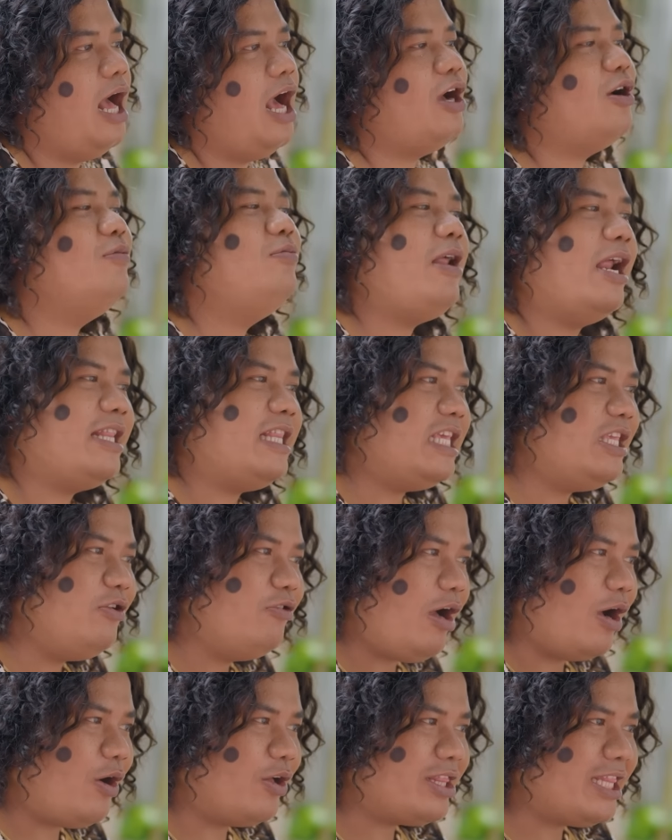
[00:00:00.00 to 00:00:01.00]
aku berarti
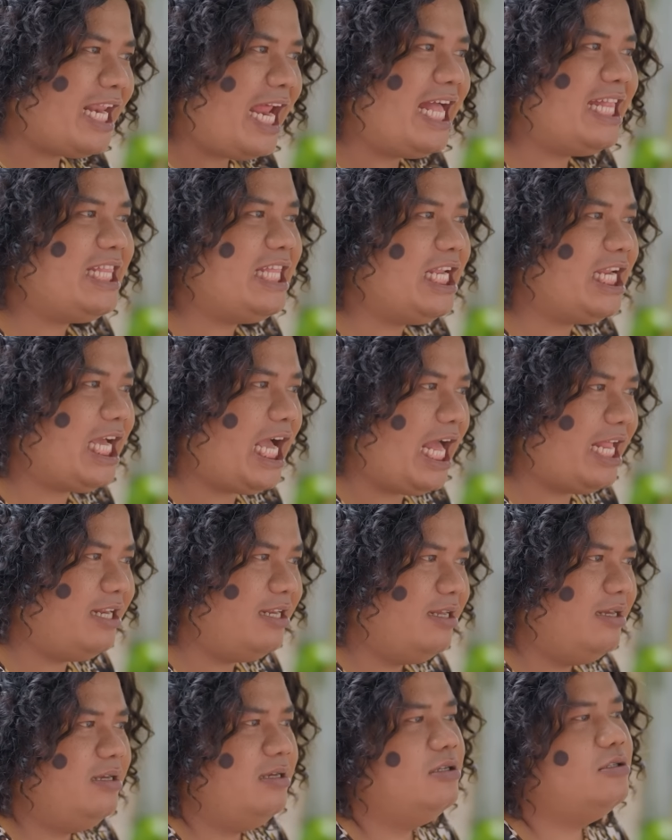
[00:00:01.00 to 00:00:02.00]
juga kau traktir kan?
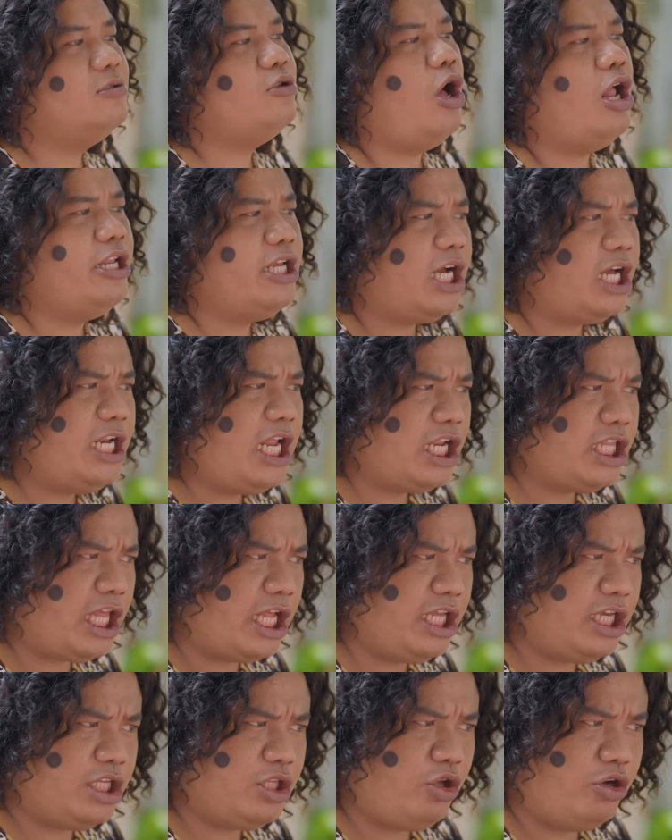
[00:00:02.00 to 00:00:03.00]
Soalnya kan dari
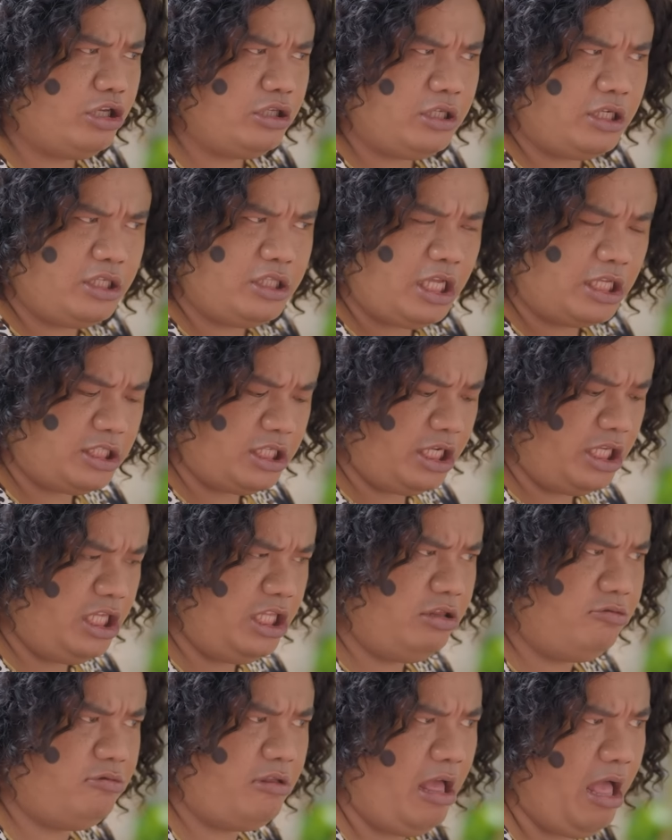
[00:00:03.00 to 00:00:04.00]
tadi kita udah cerita
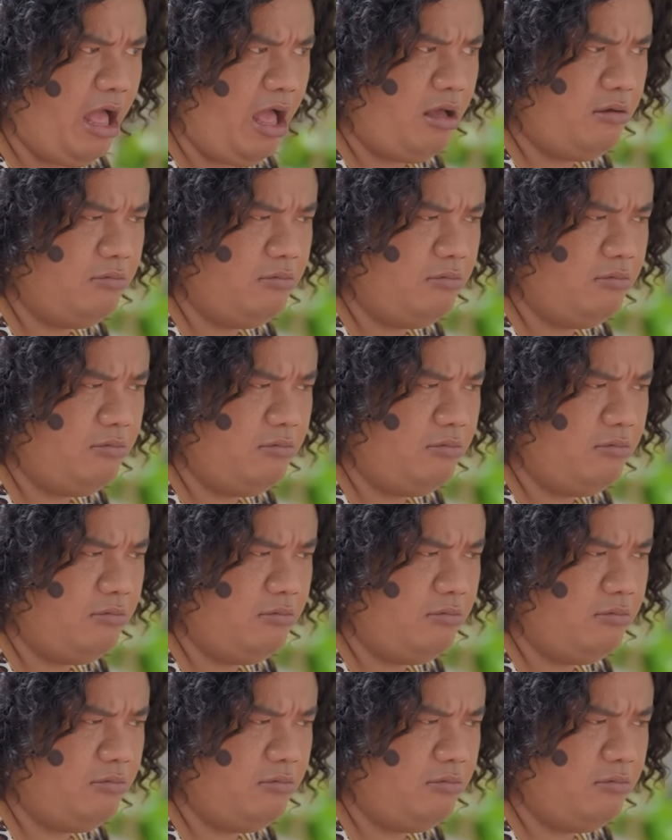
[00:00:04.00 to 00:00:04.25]
cerita.